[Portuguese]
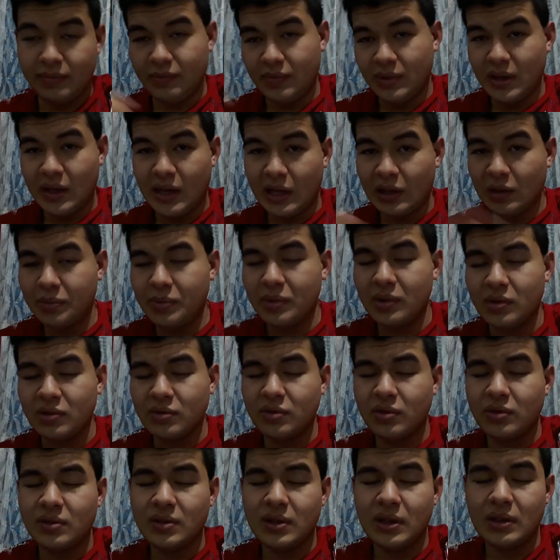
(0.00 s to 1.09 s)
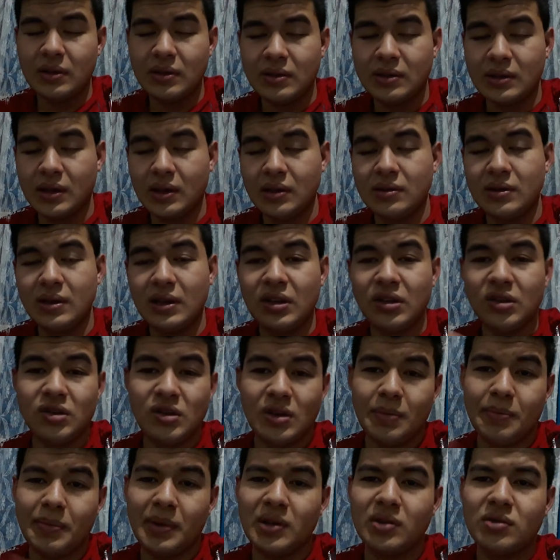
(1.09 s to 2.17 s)
Obrigado pelos 800 inscritos aí. A gente
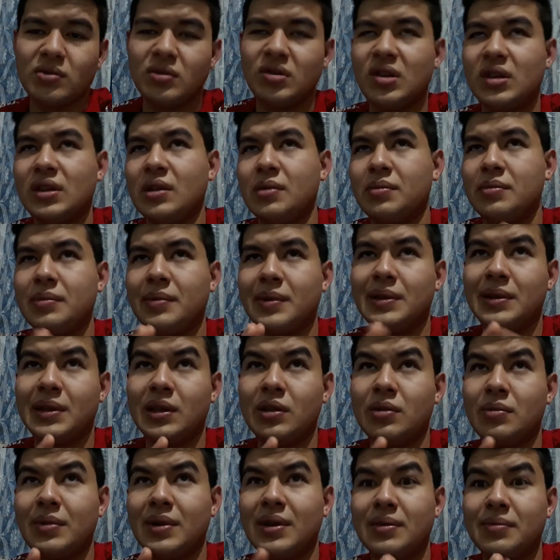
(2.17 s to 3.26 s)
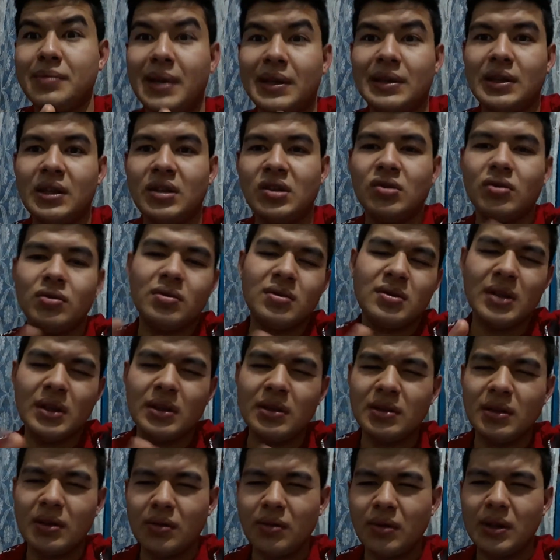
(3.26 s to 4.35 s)
já passou, já estamos batendo uma meta de
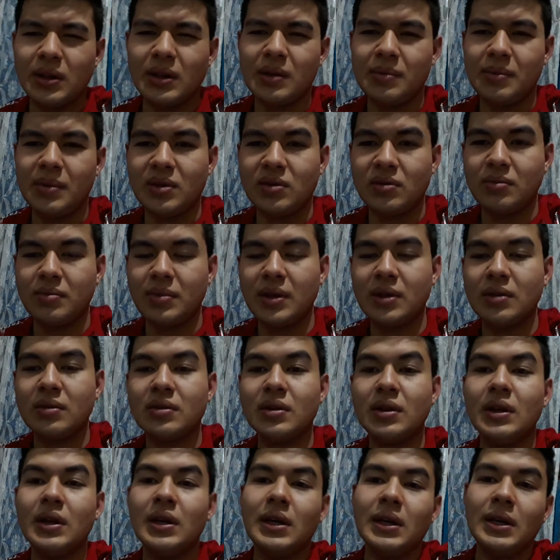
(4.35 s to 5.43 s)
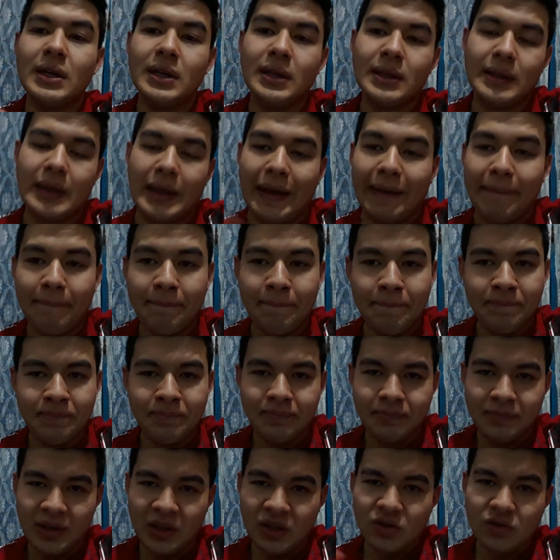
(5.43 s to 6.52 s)
850 aí mais ou menos, tá?
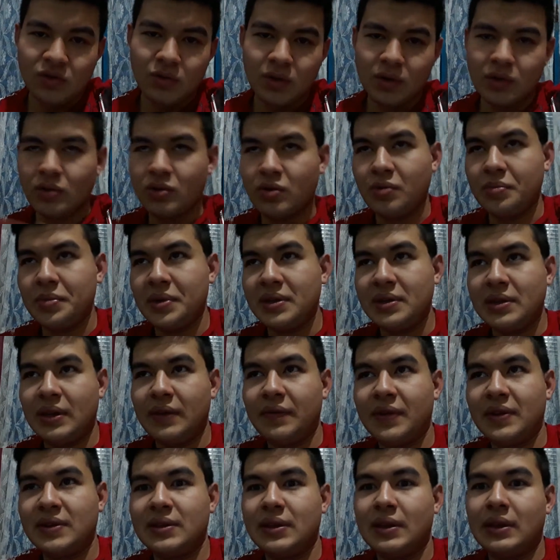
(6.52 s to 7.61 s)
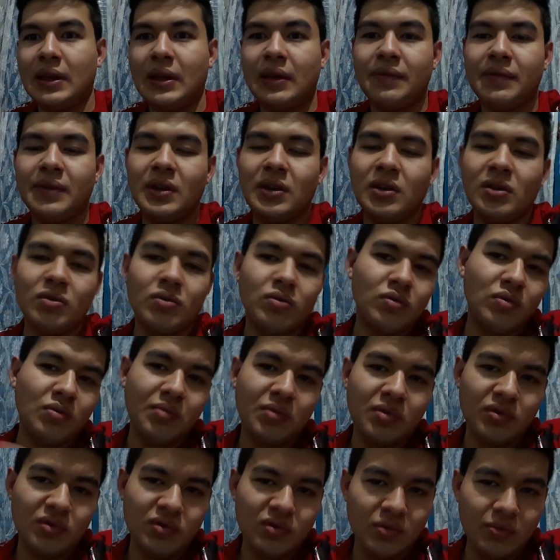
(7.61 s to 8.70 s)
Desde quando eu comecei a fazer live aí, o
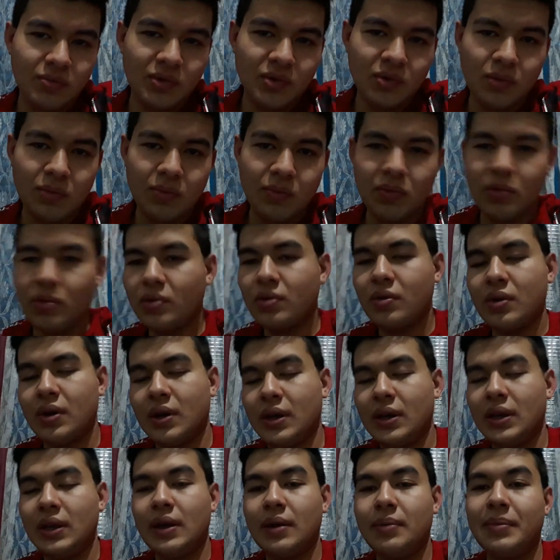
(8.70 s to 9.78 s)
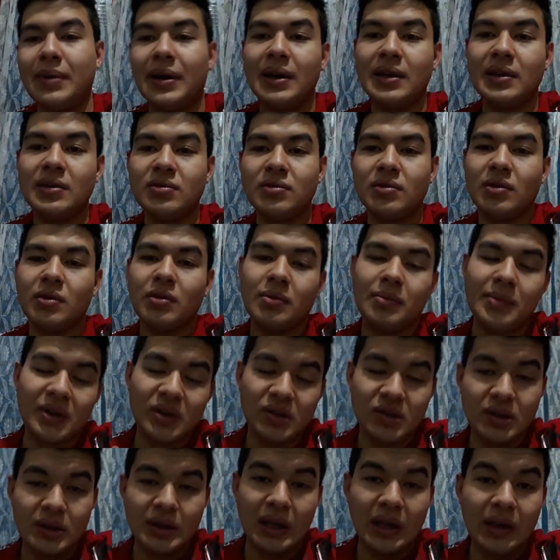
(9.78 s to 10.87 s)
número subiu um pouco aí a mais do que eu
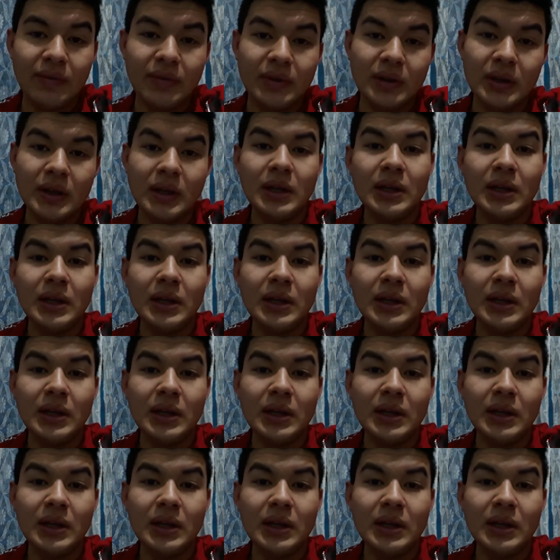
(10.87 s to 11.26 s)
imaginava.